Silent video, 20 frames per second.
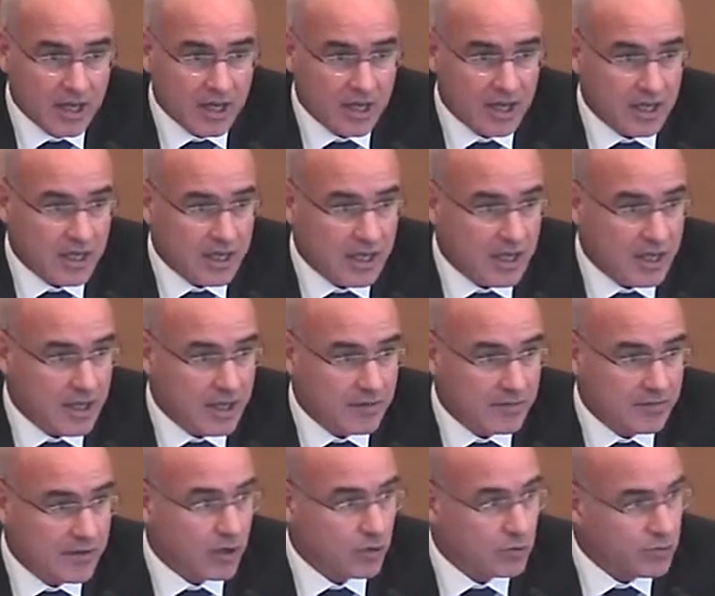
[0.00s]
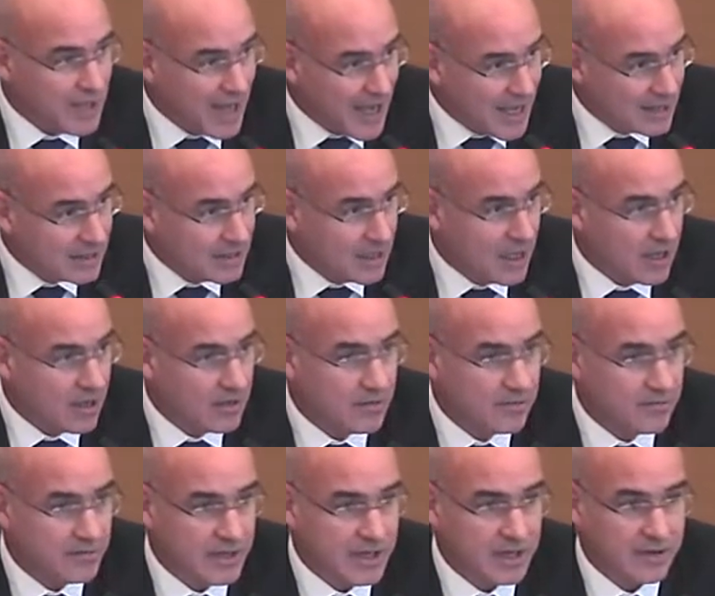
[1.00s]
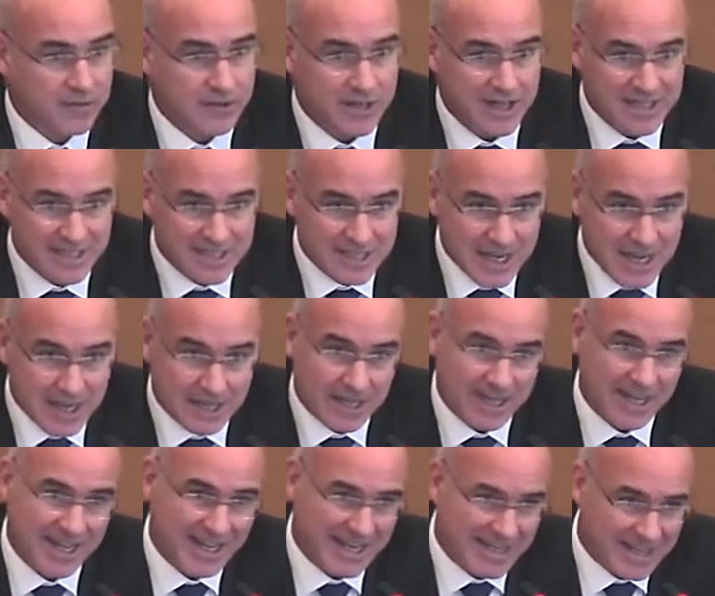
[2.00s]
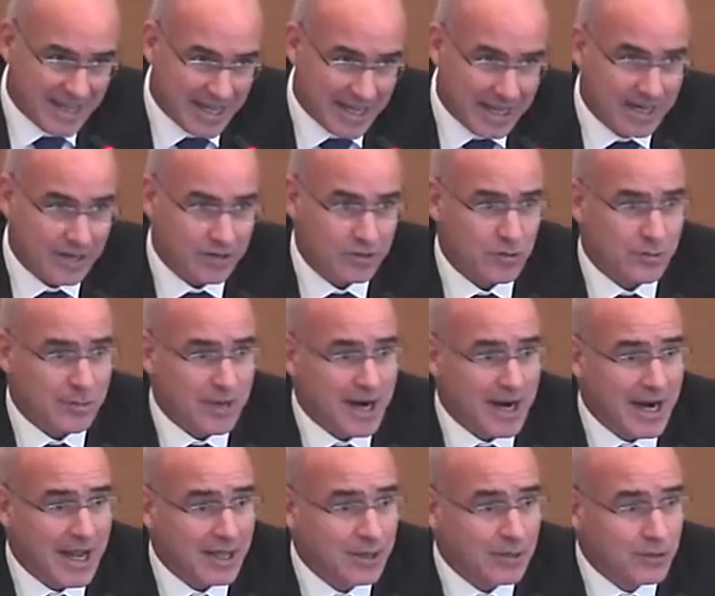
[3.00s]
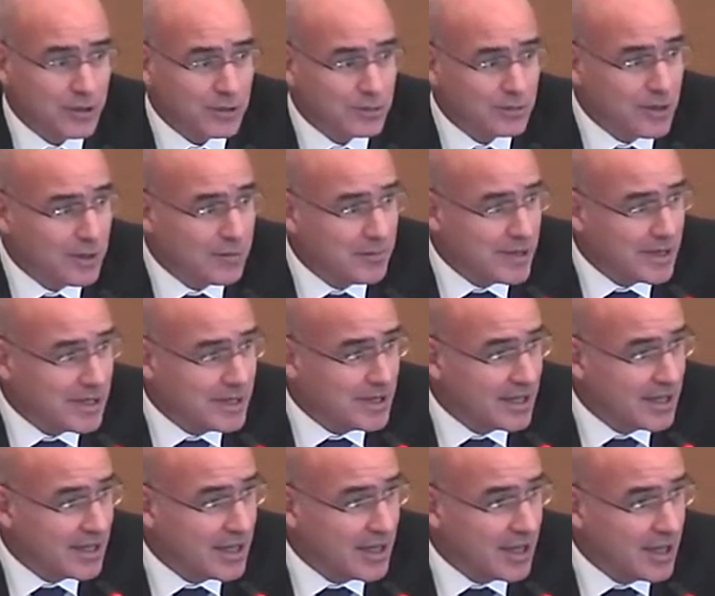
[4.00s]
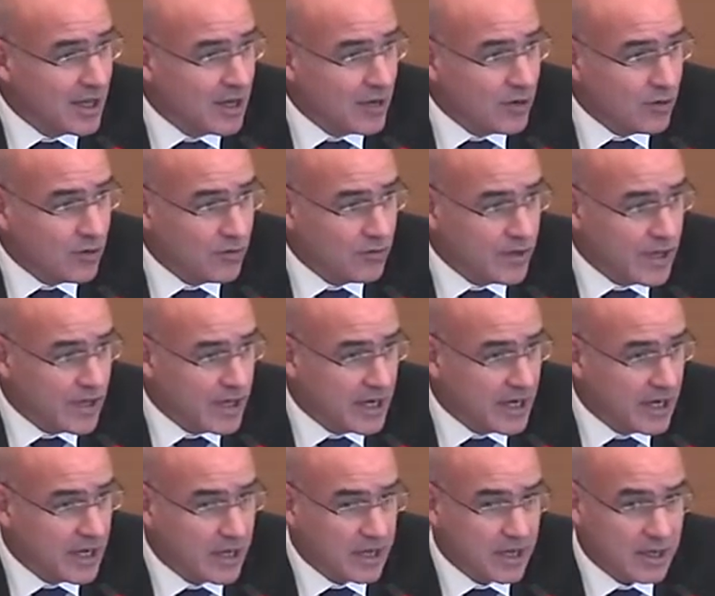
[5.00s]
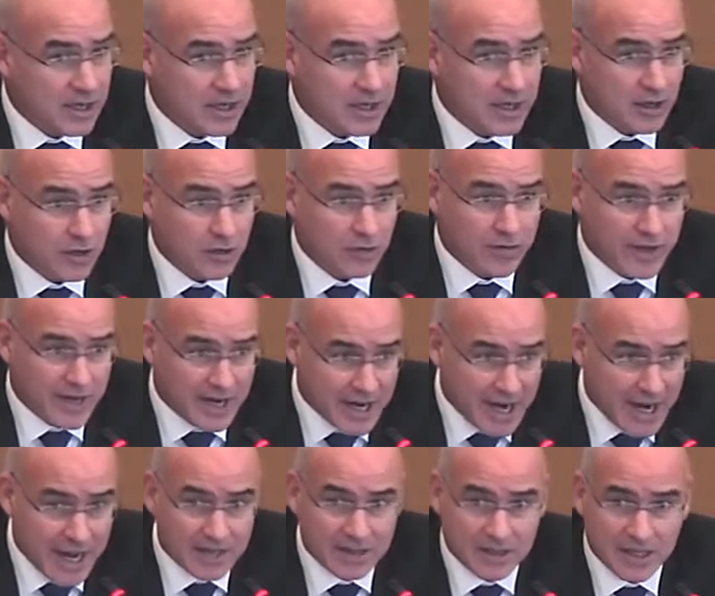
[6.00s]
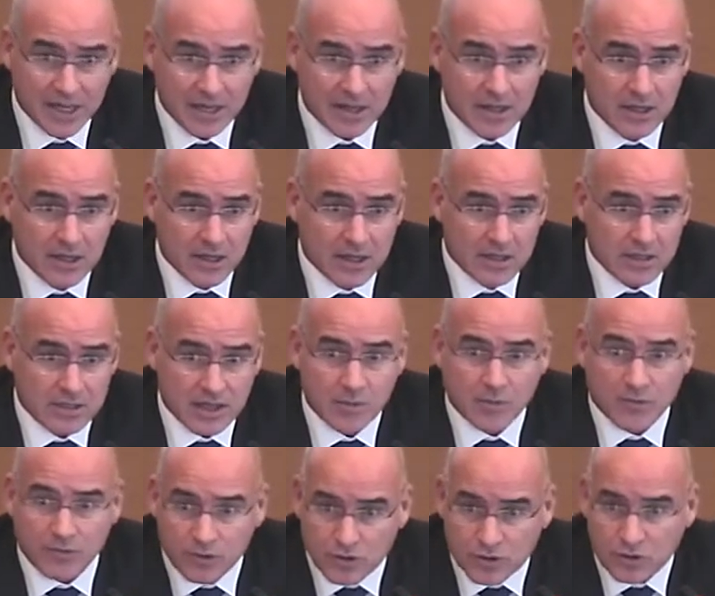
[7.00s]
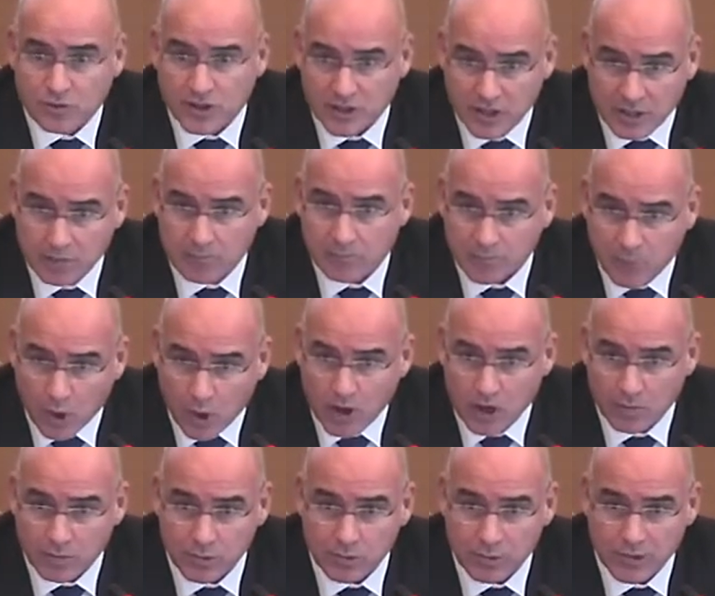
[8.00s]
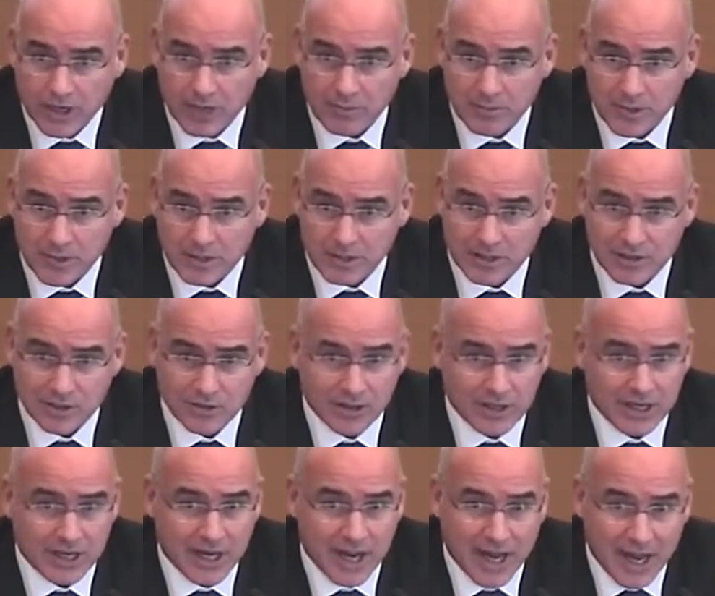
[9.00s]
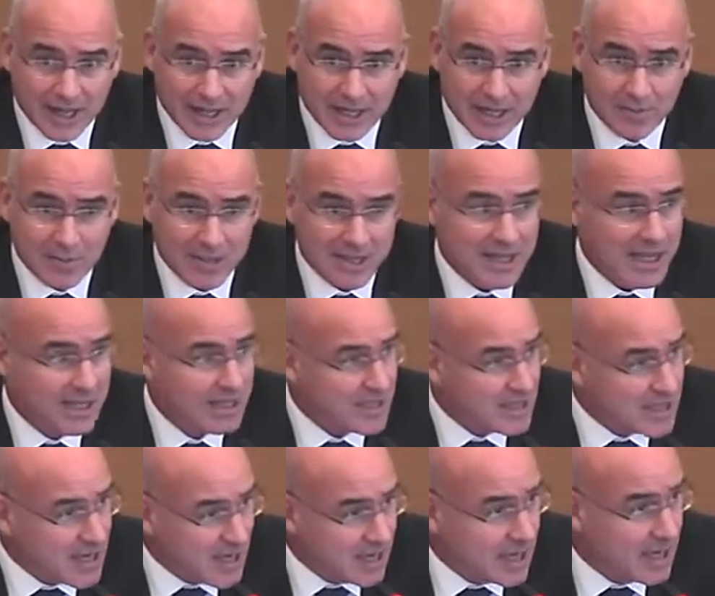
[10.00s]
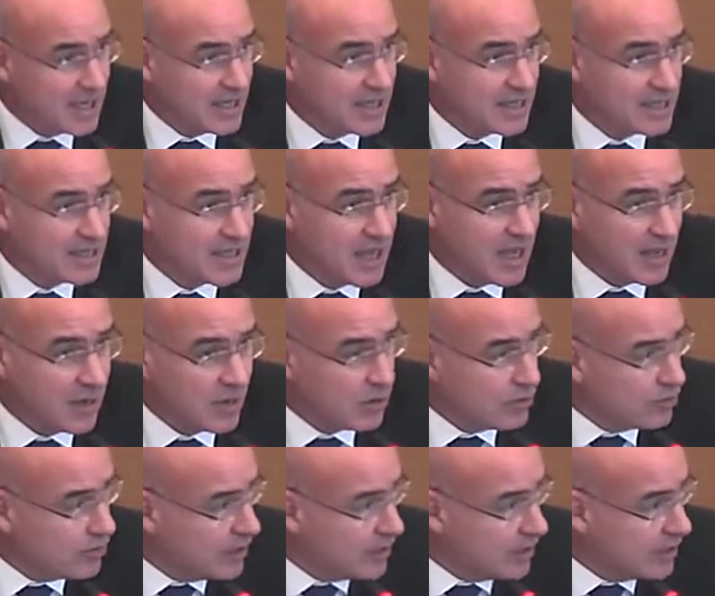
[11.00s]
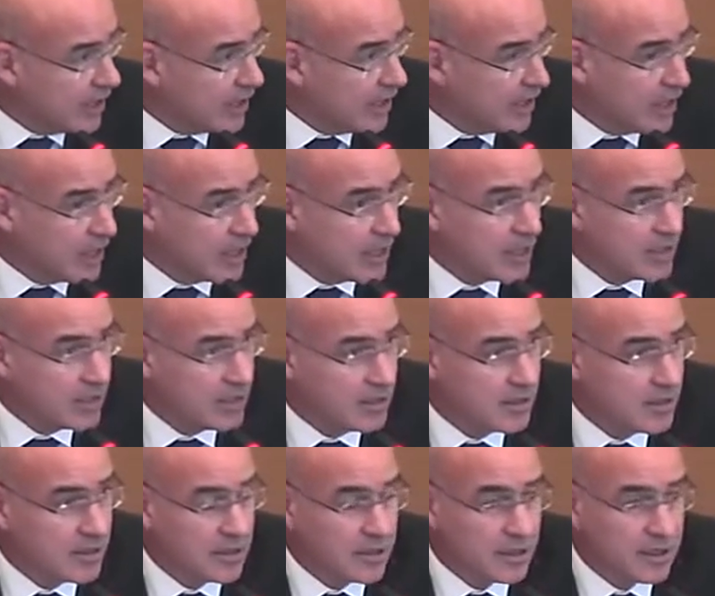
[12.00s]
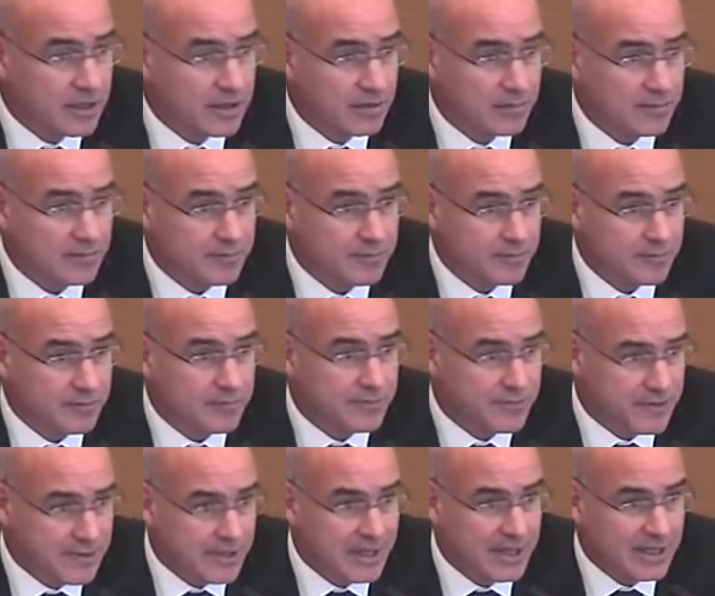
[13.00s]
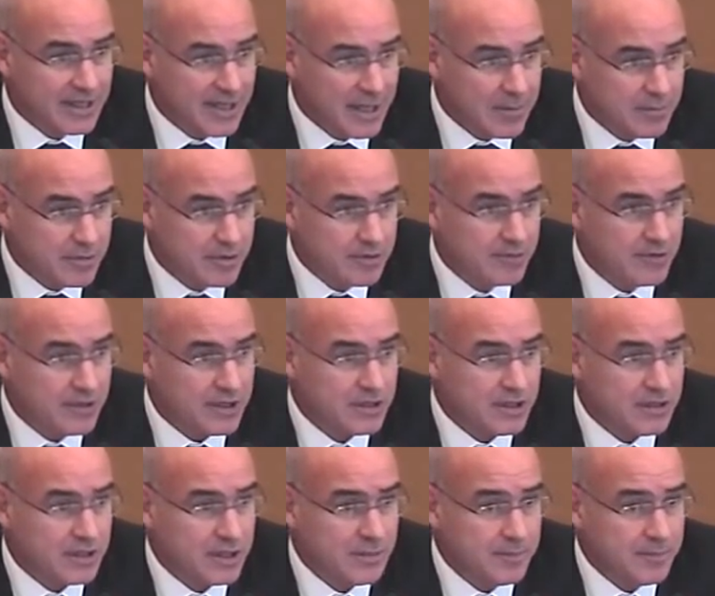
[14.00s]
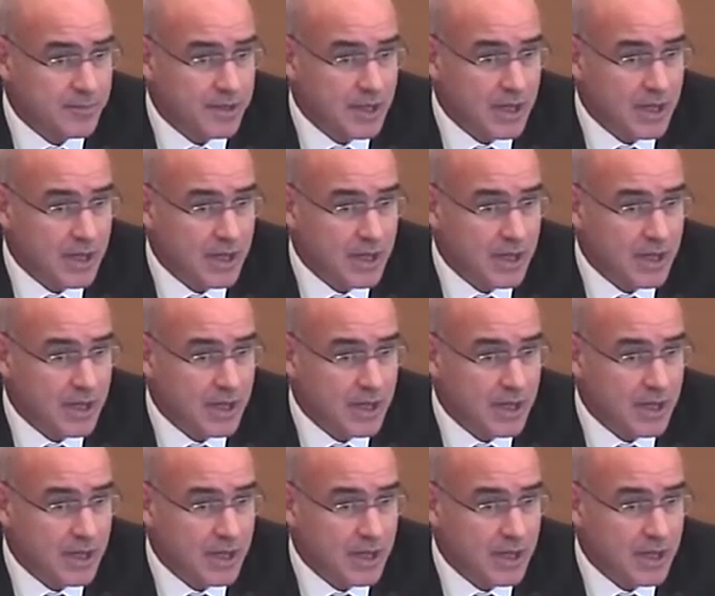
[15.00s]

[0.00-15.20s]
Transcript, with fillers: eh, valutata, viene finanziata, criteri sto parlando naturalmente, o viene eh, governata, siamo forse una delle poche pubbliche amministrazioni che ha dei mandati in scadenza con delle, eh, dei tempi fissi